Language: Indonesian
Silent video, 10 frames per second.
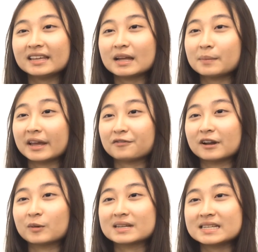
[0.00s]
kita
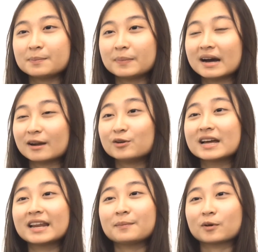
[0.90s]
mengevaluasi pengaruh
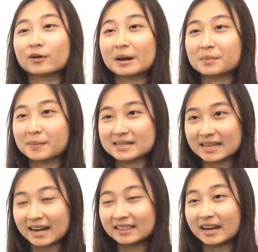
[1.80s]
dari program
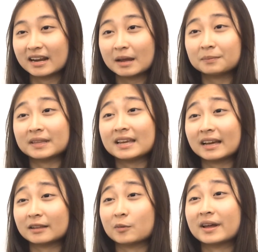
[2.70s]
pemasaran terhadap
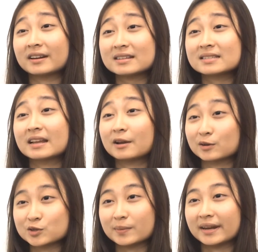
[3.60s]
tingkat awareness dari
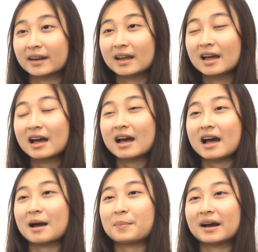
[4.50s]
konsumen.
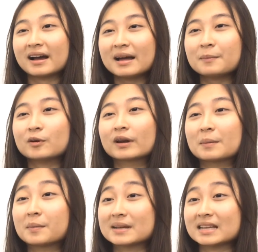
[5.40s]
Apakah program
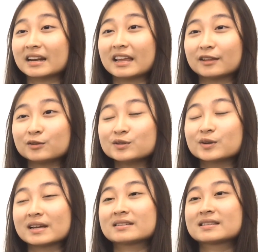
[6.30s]
pemasarannya itu
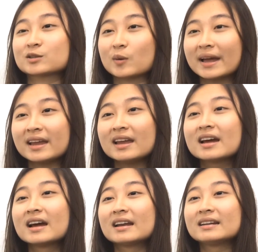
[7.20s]
sudah sesuai
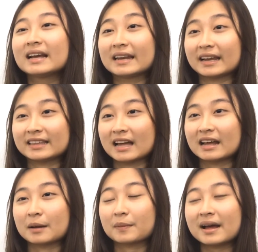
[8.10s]
dengan yang kita
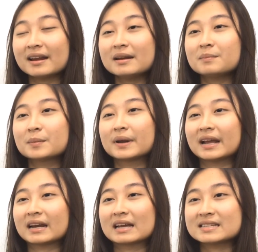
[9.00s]
harapkan,
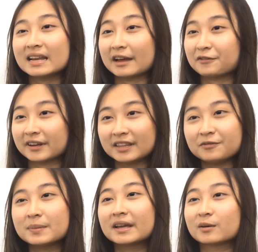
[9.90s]
memberikan hasil yang efektif
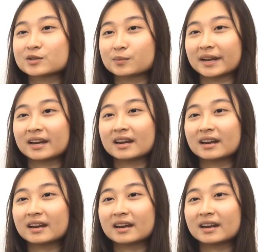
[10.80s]
bagi konsumen.